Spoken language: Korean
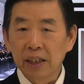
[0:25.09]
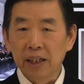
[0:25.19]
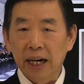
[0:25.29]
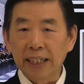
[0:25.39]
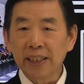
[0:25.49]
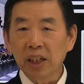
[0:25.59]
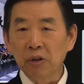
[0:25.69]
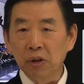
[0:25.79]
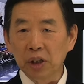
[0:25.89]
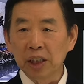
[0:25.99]
예,
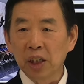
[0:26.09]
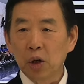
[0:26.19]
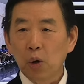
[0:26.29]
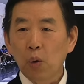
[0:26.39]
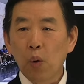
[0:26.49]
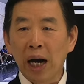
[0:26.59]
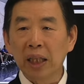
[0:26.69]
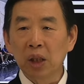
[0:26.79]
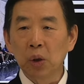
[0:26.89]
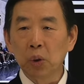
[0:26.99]
한자로는
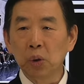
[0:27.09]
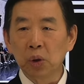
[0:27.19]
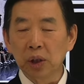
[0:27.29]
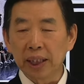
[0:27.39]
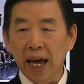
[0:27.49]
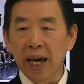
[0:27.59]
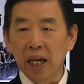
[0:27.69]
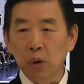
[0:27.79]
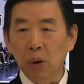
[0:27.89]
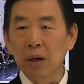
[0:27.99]

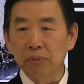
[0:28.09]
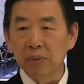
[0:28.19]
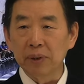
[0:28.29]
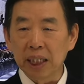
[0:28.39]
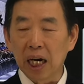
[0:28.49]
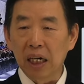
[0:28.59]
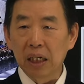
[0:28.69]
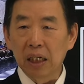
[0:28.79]
환도대도라고 부릅니다.